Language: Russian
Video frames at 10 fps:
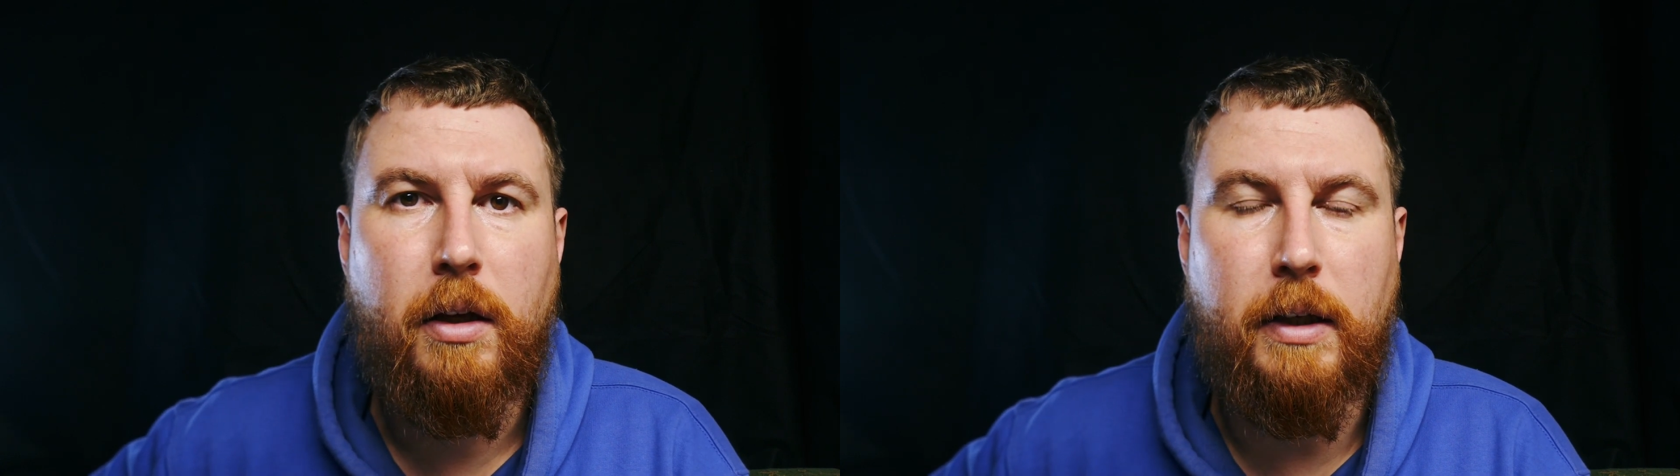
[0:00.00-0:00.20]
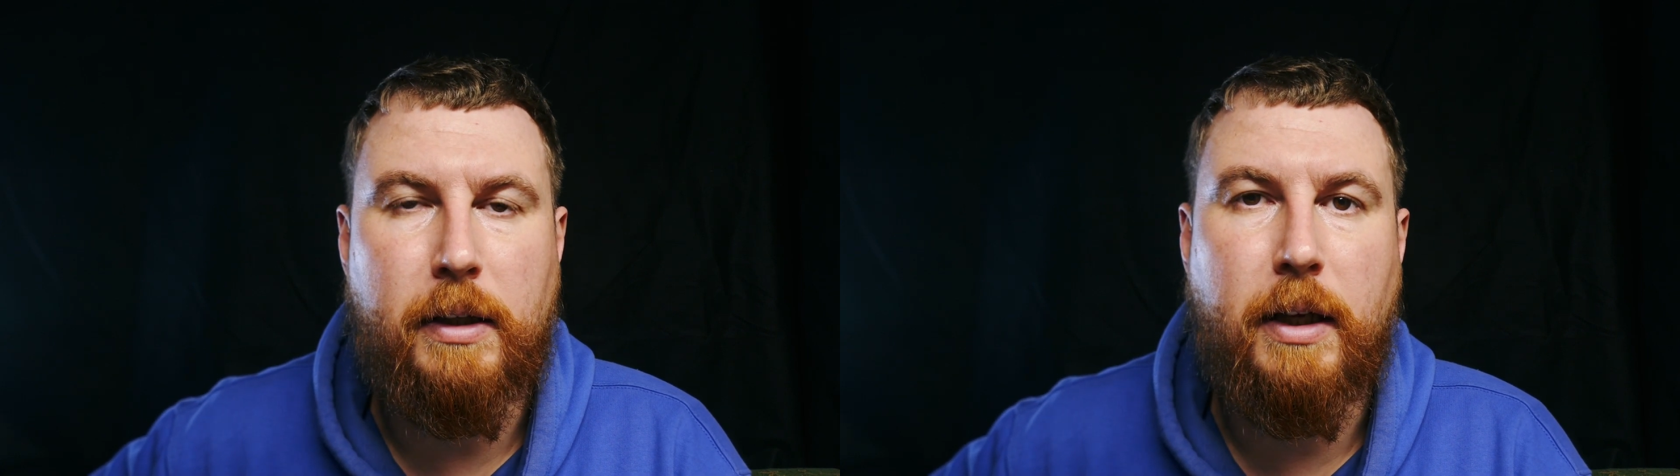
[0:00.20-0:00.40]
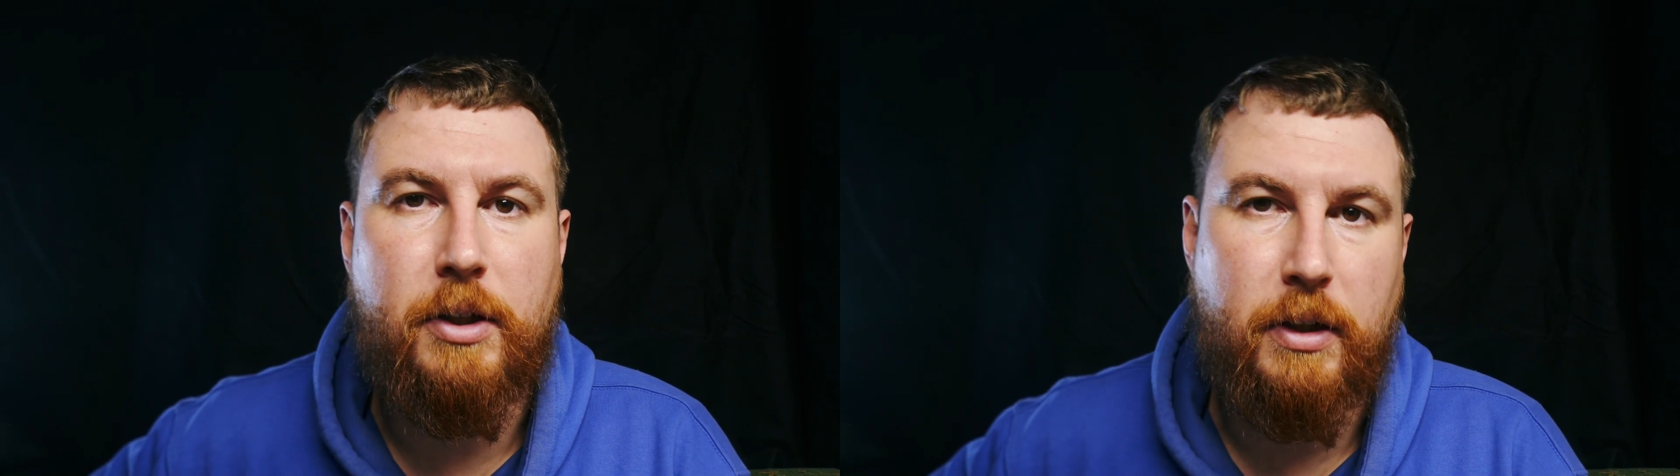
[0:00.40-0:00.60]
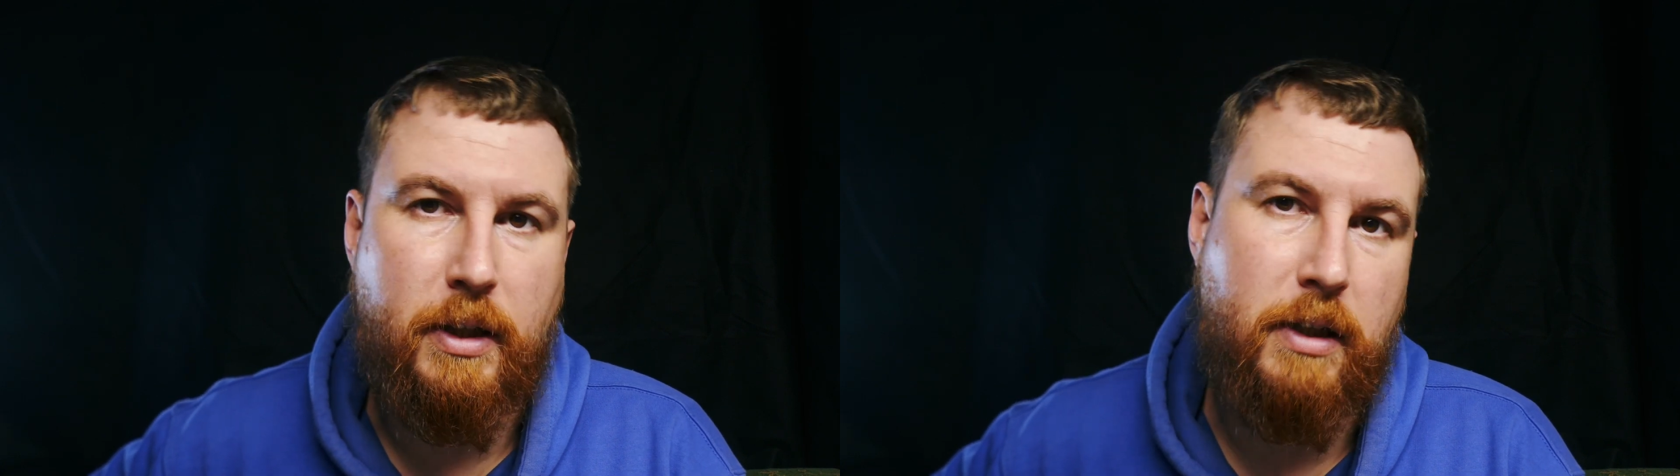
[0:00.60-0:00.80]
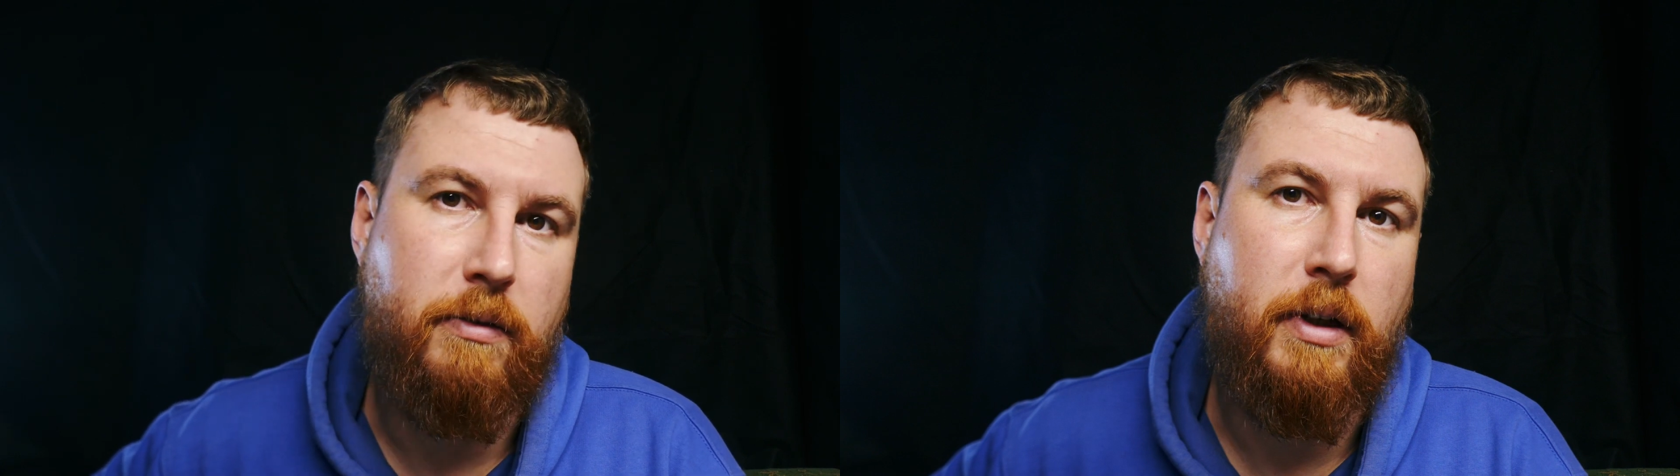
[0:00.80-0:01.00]
И даже
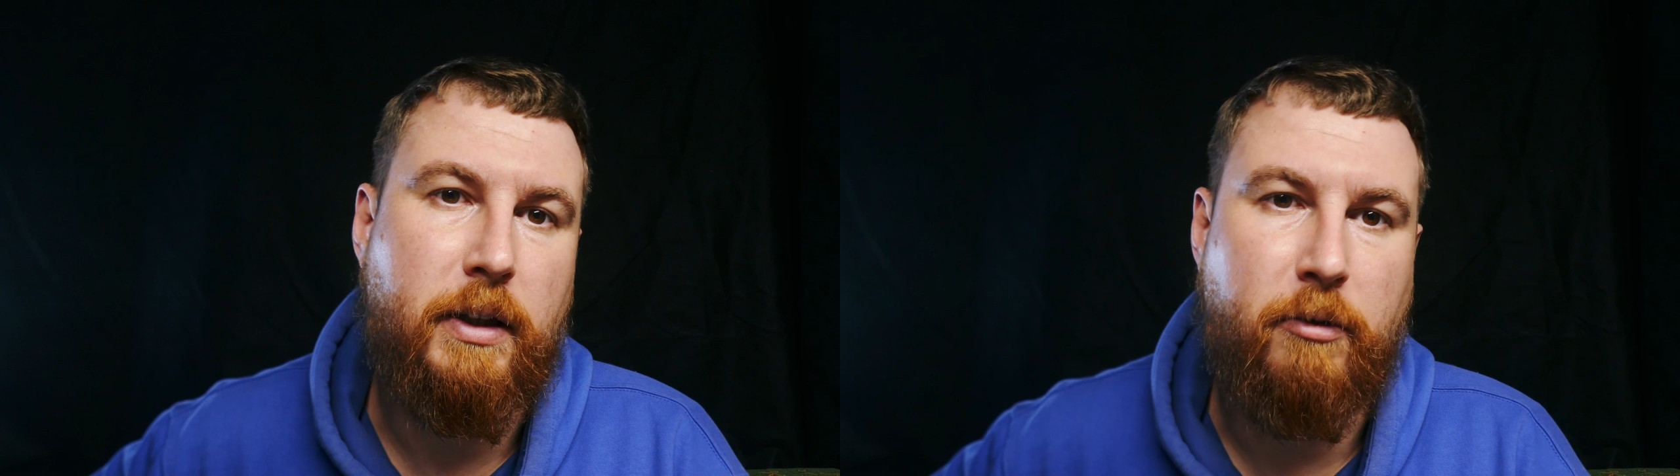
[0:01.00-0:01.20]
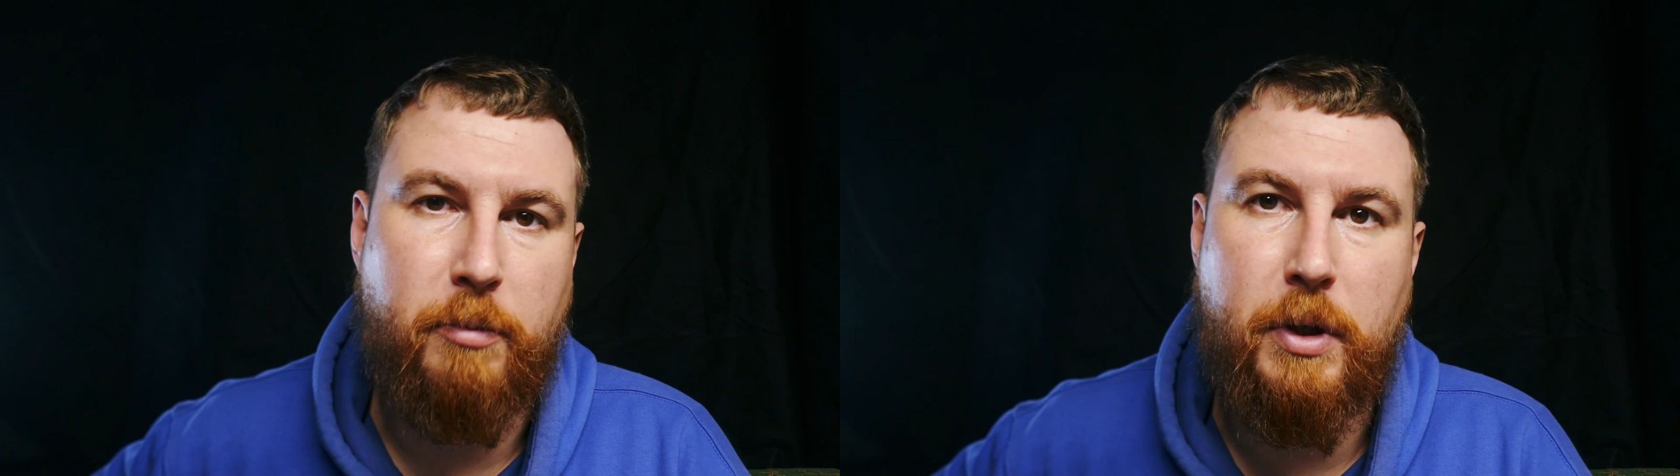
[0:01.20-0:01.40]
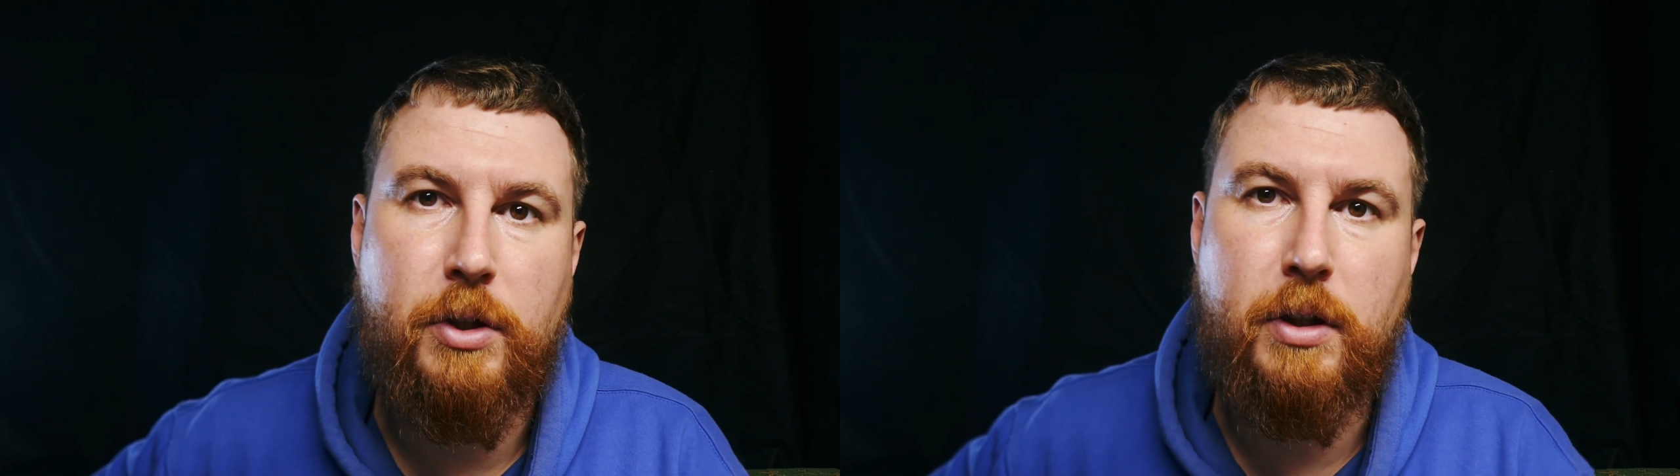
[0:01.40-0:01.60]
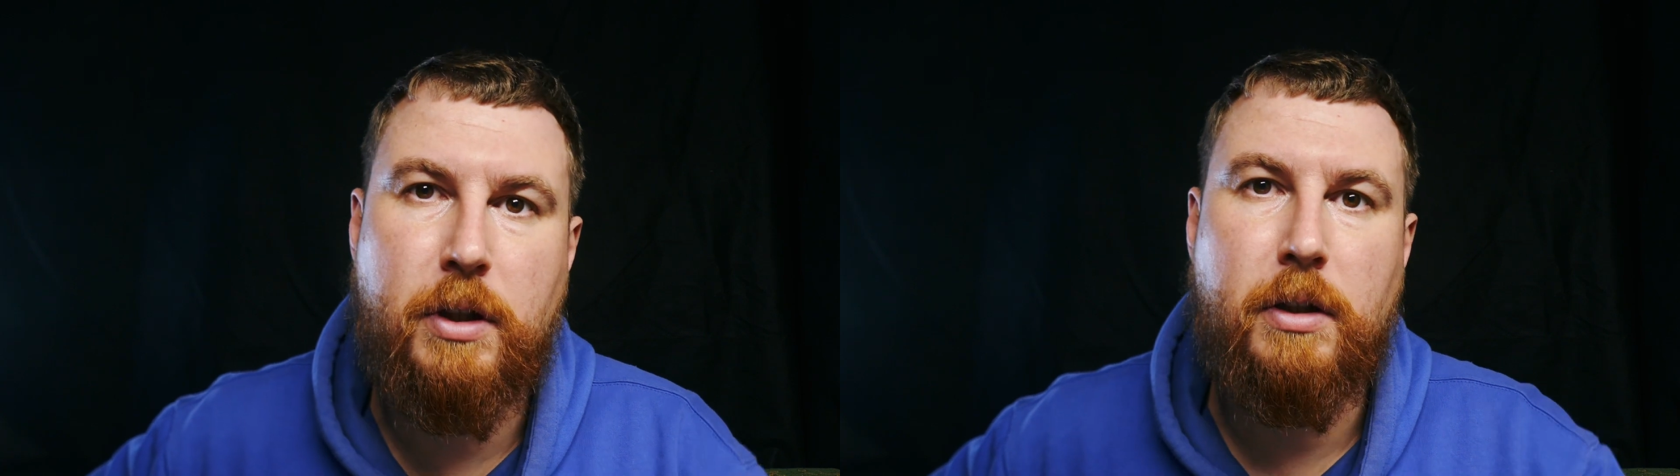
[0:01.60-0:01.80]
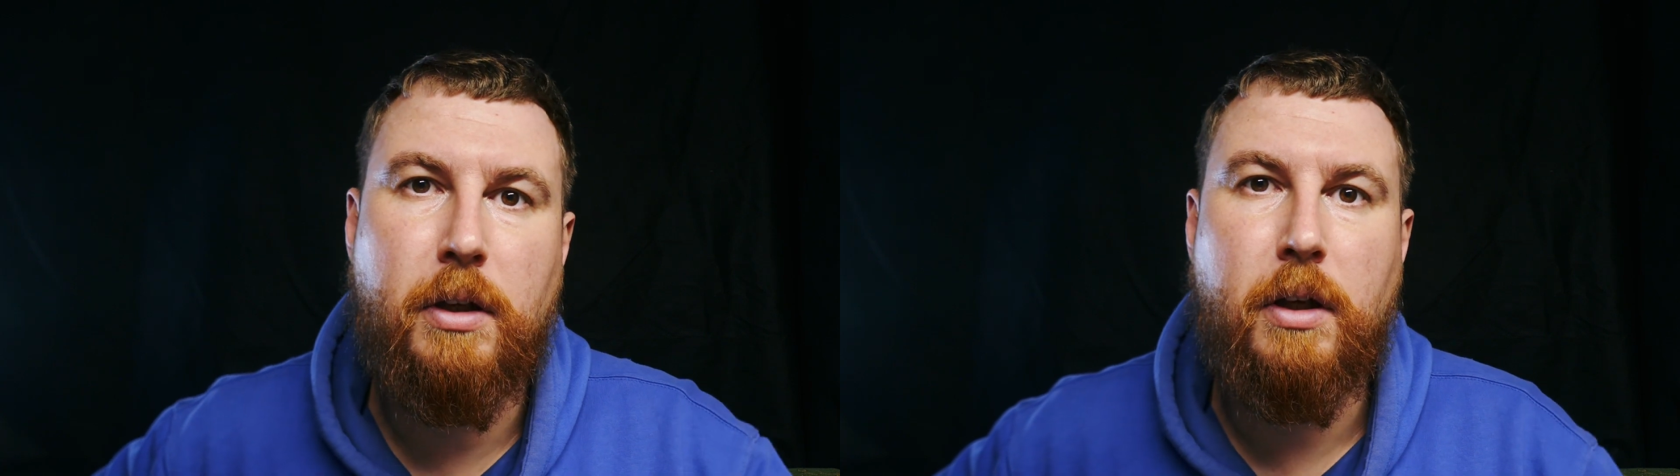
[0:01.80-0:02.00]
если вы это
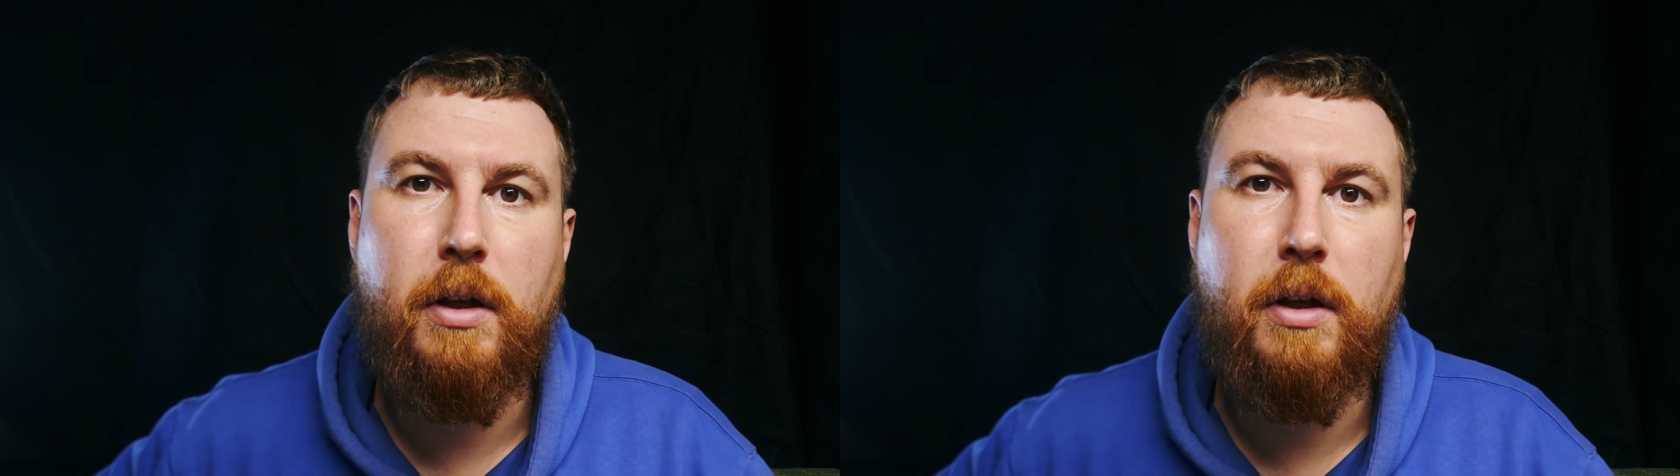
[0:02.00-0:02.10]
впишете,